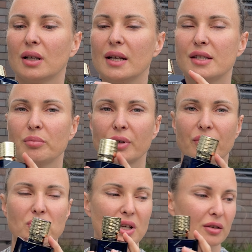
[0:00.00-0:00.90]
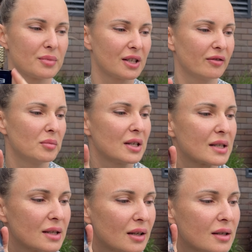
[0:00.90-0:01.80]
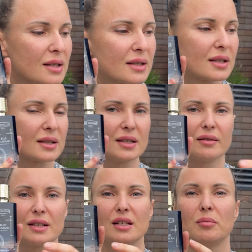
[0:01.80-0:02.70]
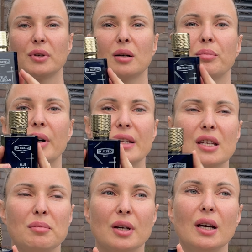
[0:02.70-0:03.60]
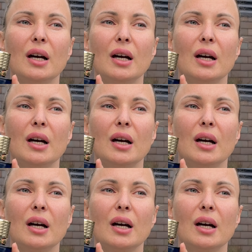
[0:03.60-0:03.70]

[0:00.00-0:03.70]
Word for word: этим парфюмером совместно с основателями компаниями